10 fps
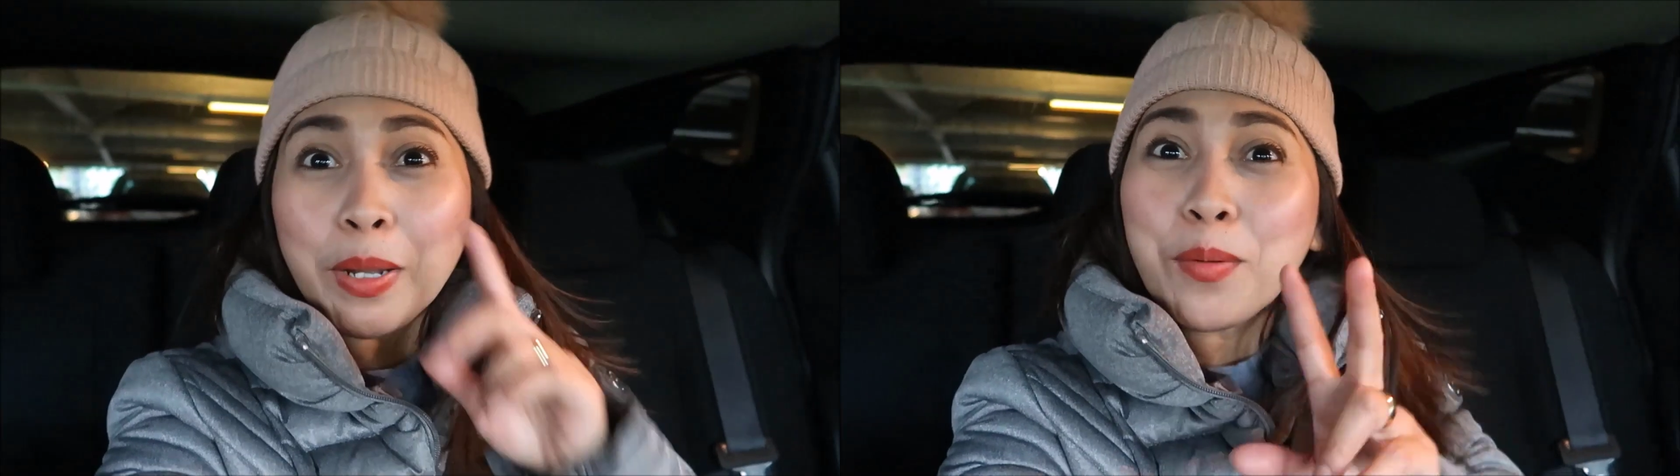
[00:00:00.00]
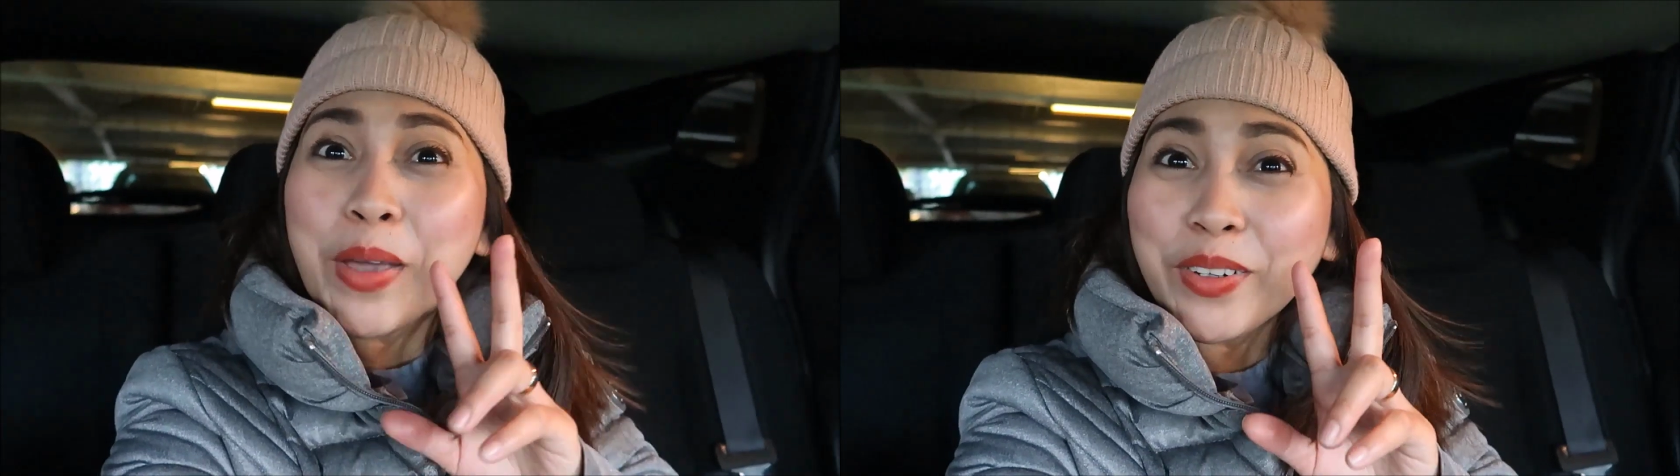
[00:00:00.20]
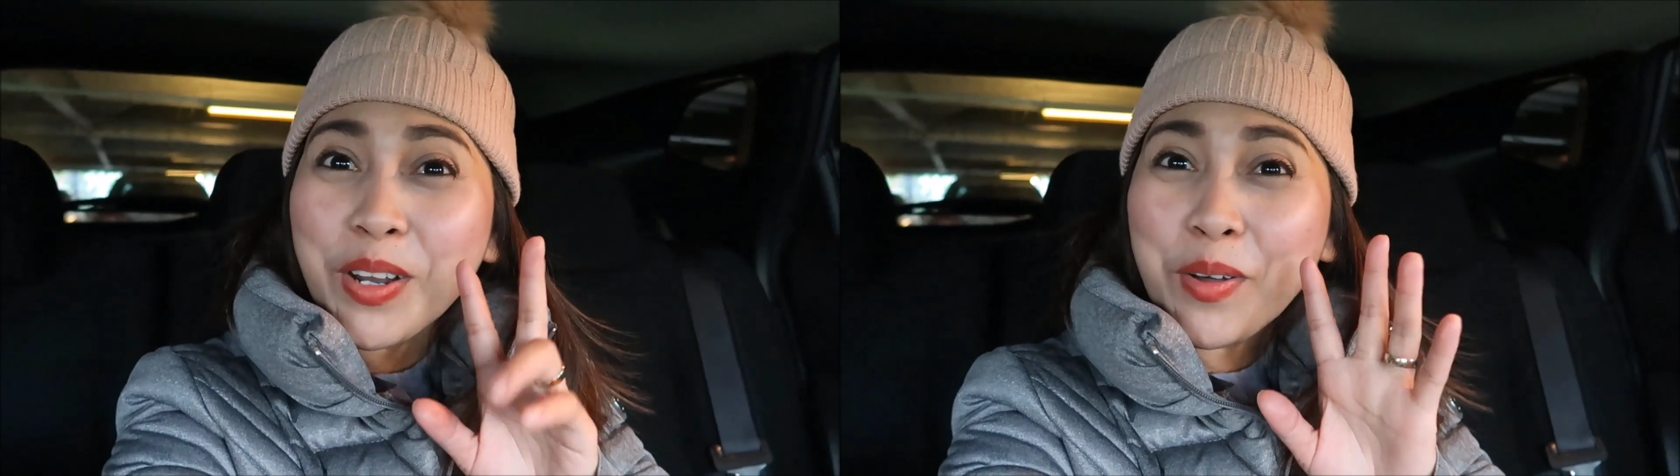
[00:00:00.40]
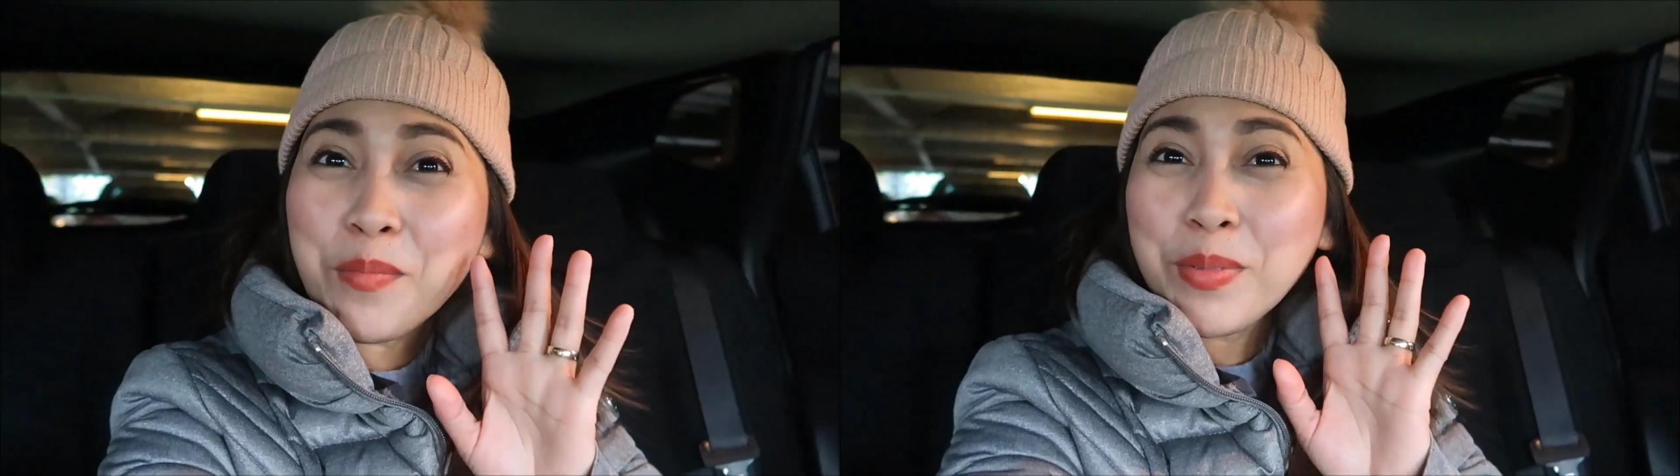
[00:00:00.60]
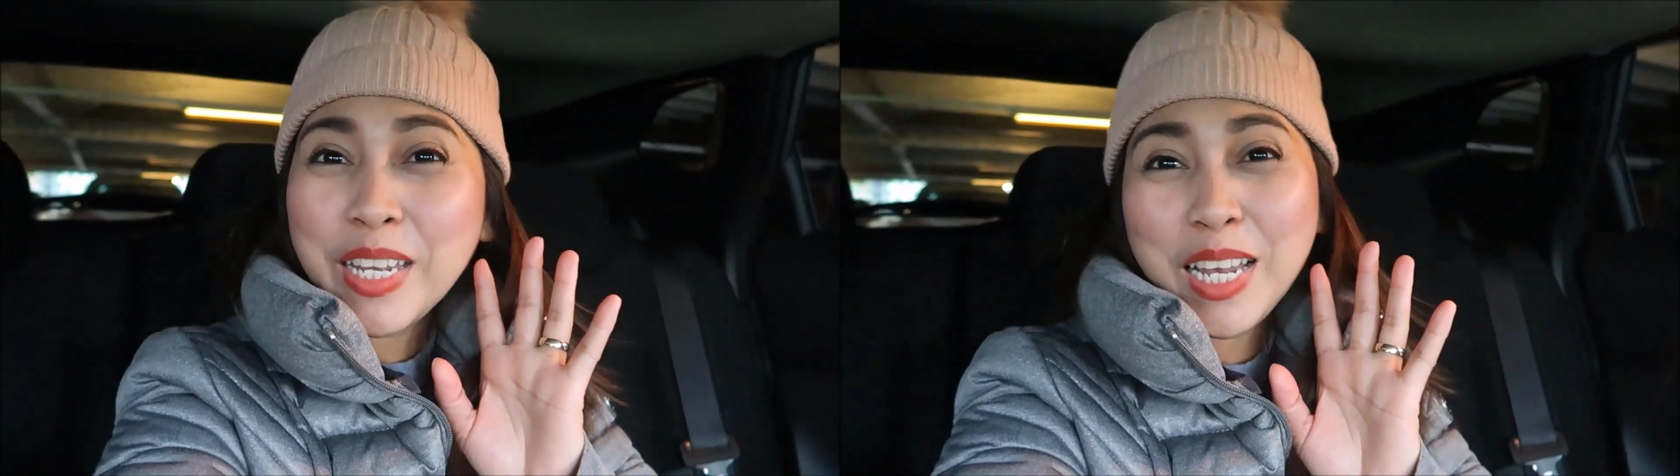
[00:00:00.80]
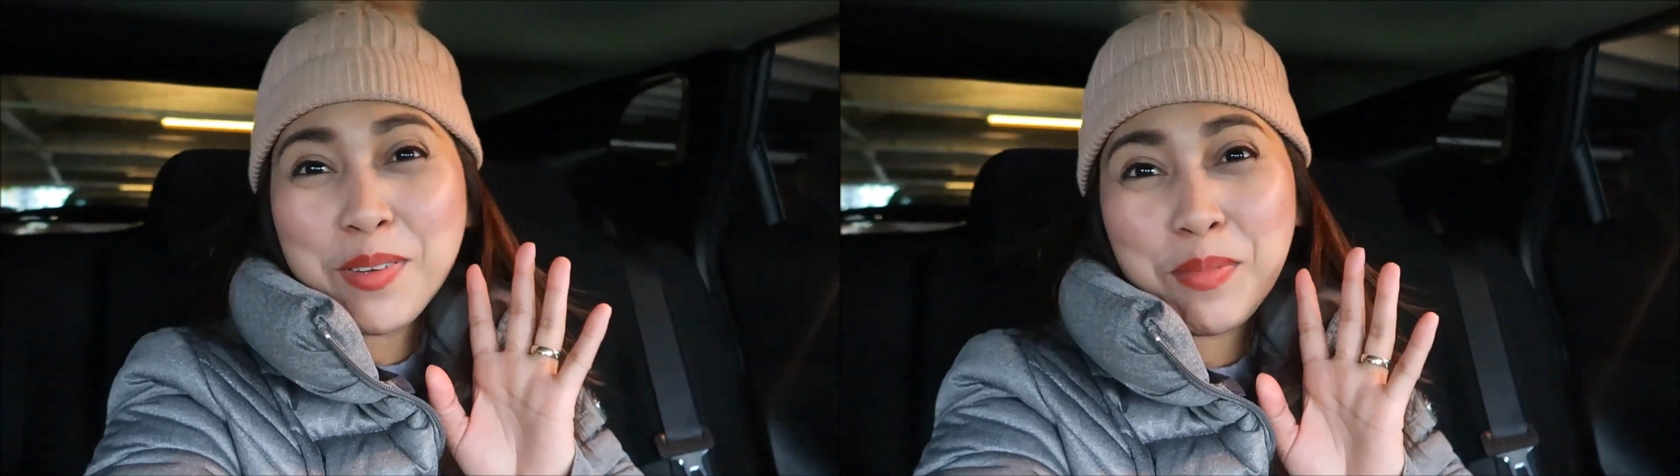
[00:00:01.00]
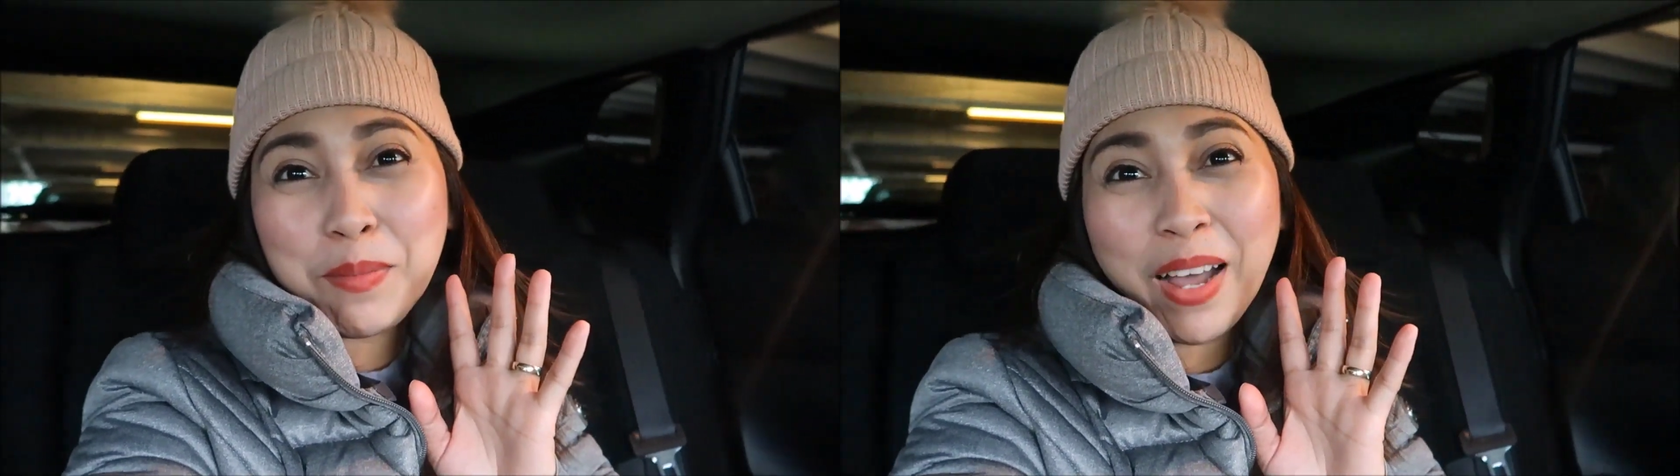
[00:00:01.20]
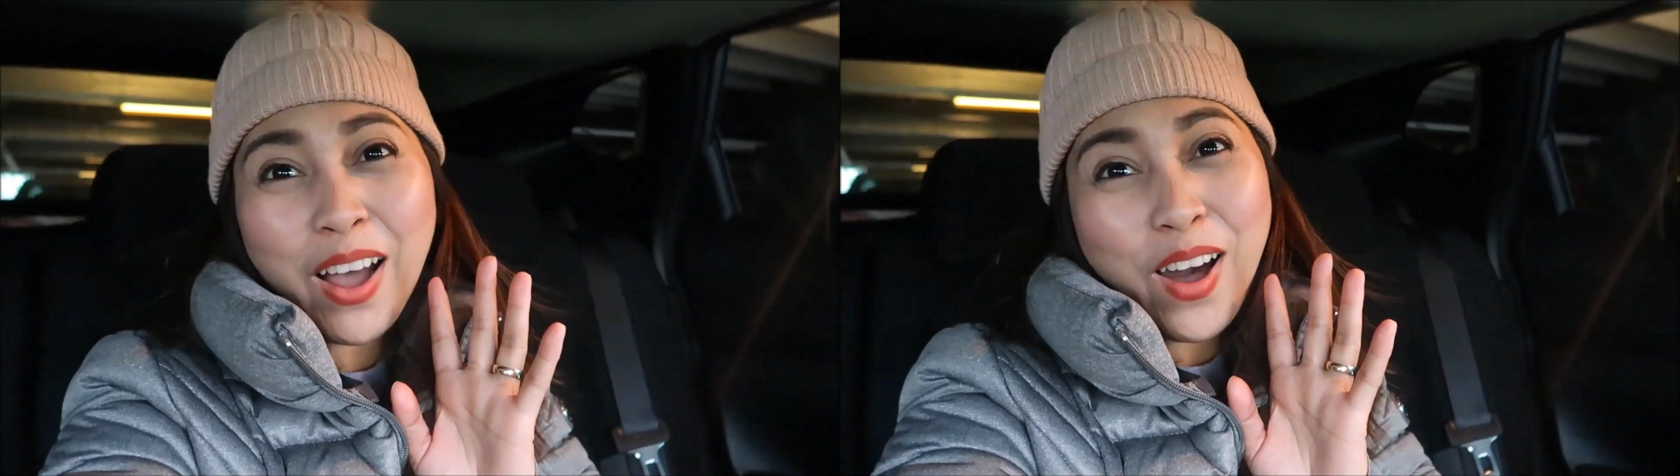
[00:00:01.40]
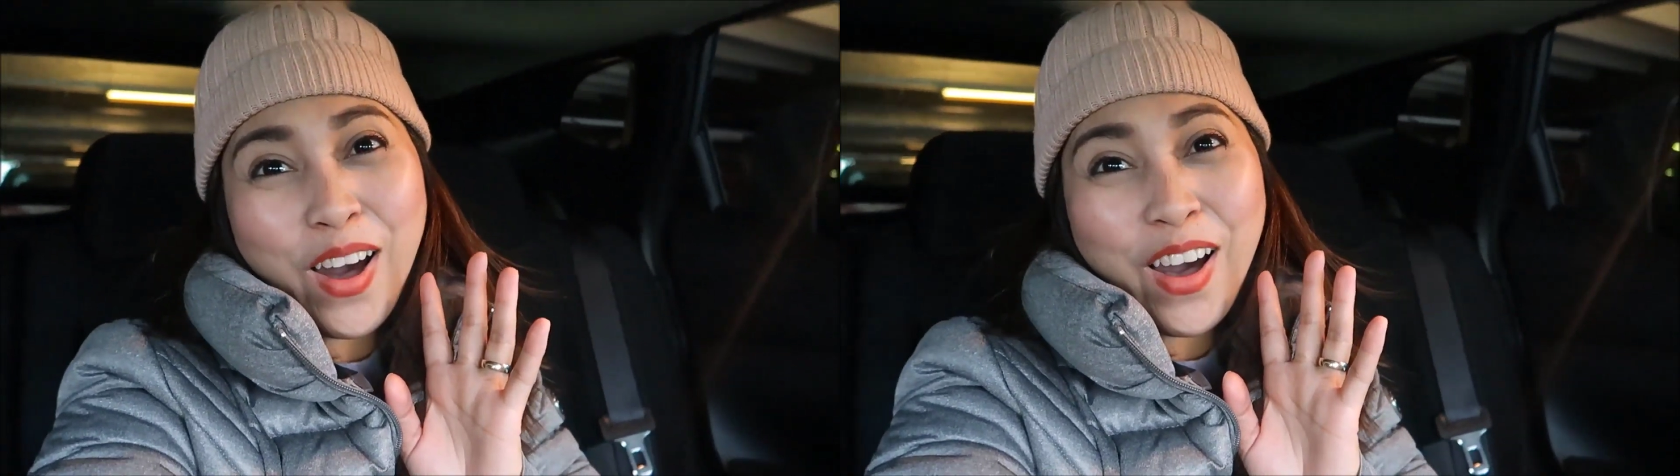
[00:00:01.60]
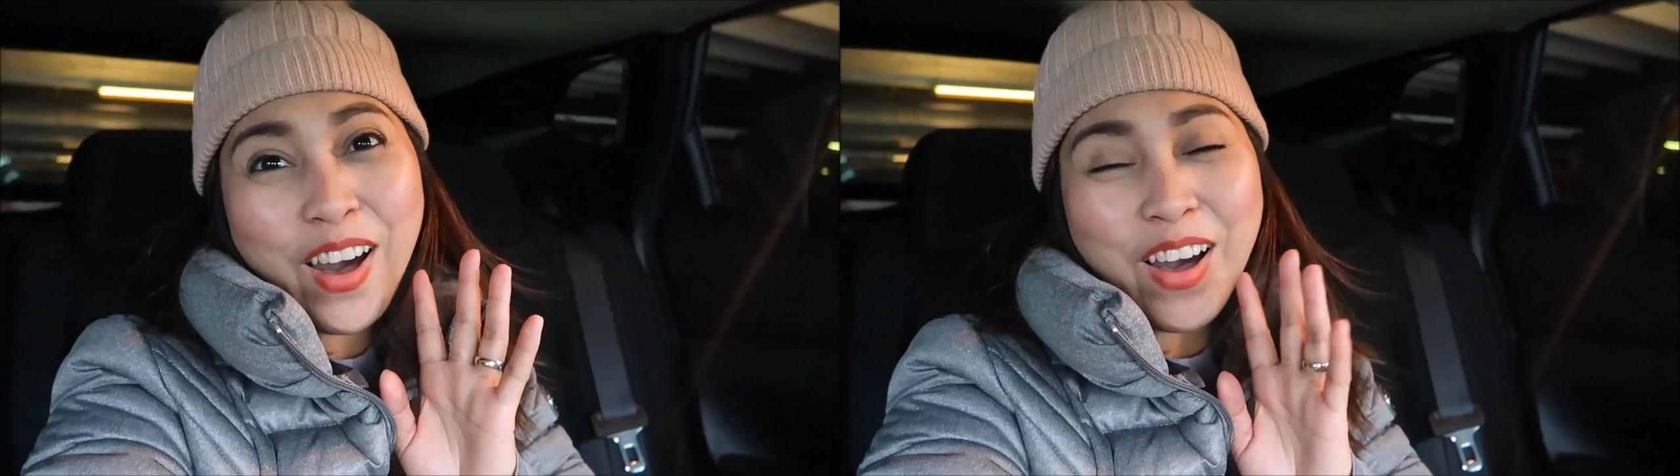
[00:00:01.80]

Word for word: Pero meron akong biniling pabango.